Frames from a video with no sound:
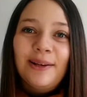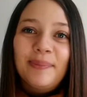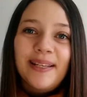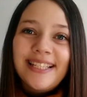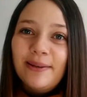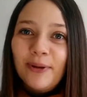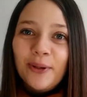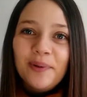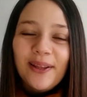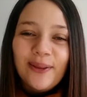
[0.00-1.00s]
El
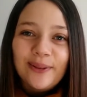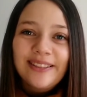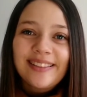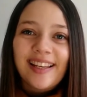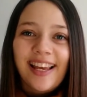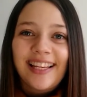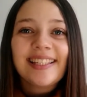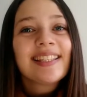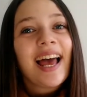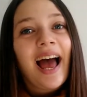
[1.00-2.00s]
principio número dos
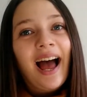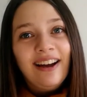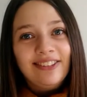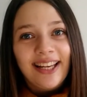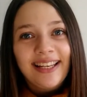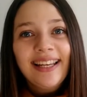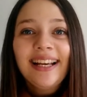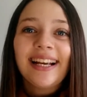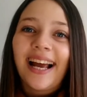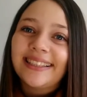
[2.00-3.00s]
es
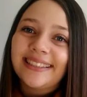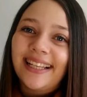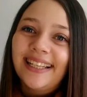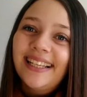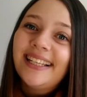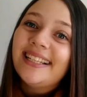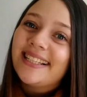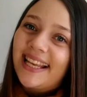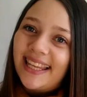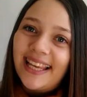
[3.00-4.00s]
háblale, cántale y
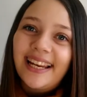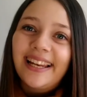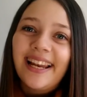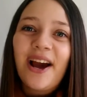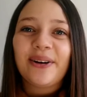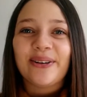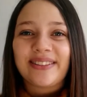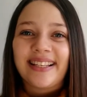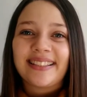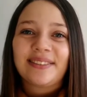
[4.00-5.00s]
señálale las
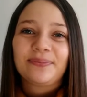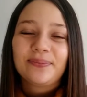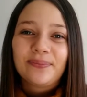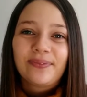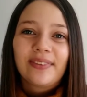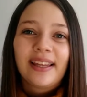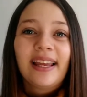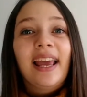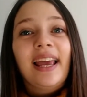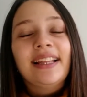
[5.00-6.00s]
cosas.
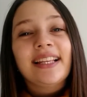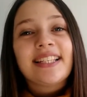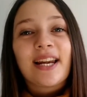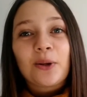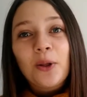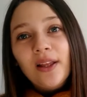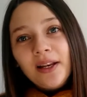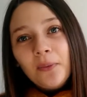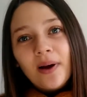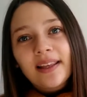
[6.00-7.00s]
El desarrollo
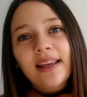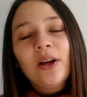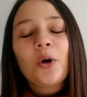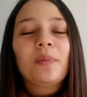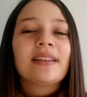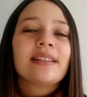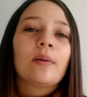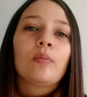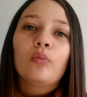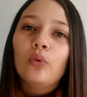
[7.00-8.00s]
del lenguaje
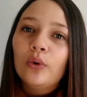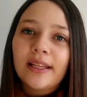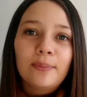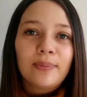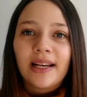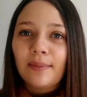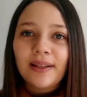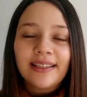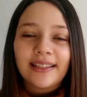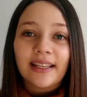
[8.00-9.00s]
comienza muy
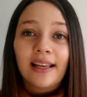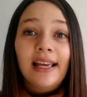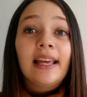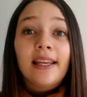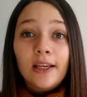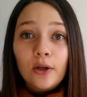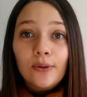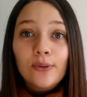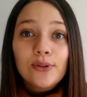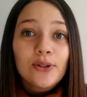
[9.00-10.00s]
tempranamente,
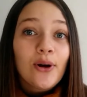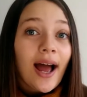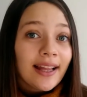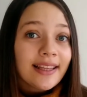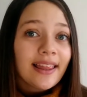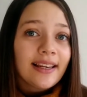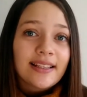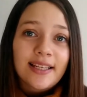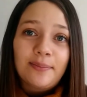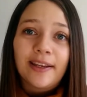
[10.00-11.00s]
incluso antes del
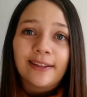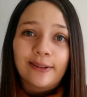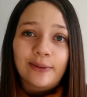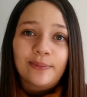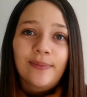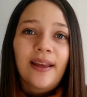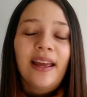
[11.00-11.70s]
nacimiento.